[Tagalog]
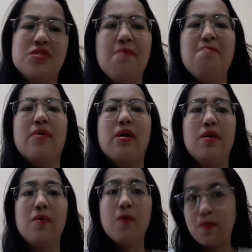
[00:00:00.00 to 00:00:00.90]
syempre
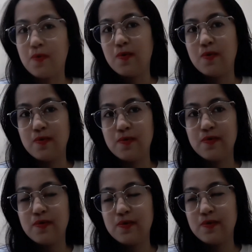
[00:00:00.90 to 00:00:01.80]
oo
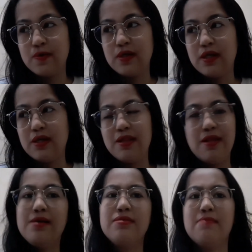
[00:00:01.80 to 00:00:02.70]

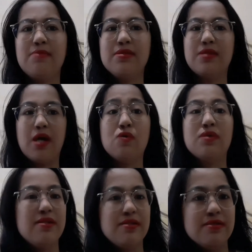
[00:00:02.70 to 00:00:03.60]
lahat naman tayo
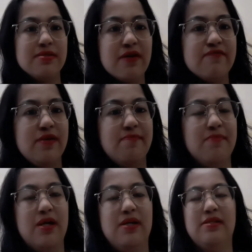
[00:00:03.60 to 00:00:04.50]
may in love,
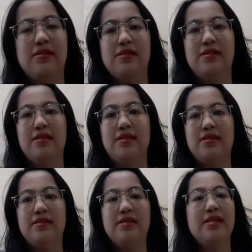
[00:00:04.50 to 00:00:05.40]
diba?
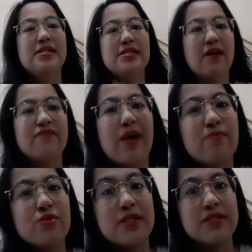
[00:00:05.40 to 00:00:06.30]
May in love
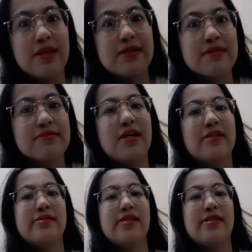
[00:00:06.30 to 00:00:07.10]
tapos nasasaktan.